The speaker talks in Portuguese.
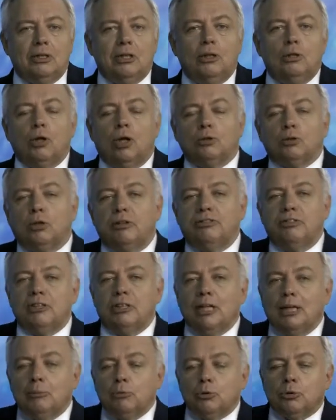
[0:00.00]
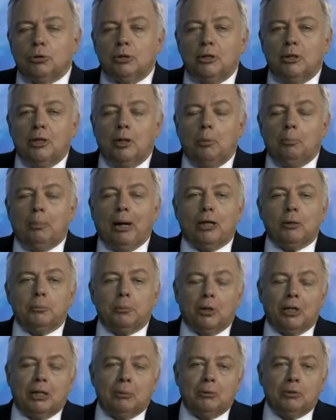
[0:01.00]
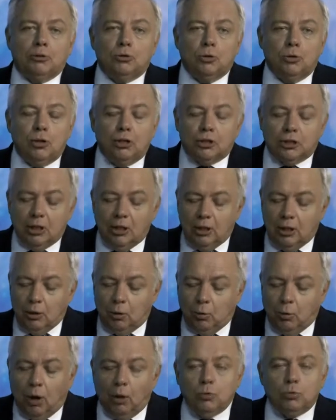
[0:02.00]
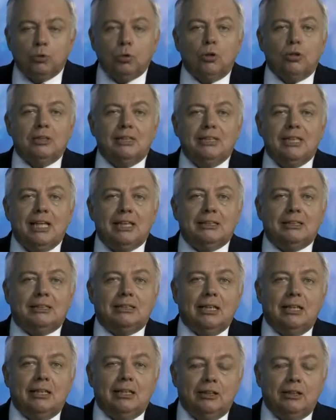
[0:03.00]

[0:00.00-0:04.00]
E nós convidamos para o programa de hoje o autor deste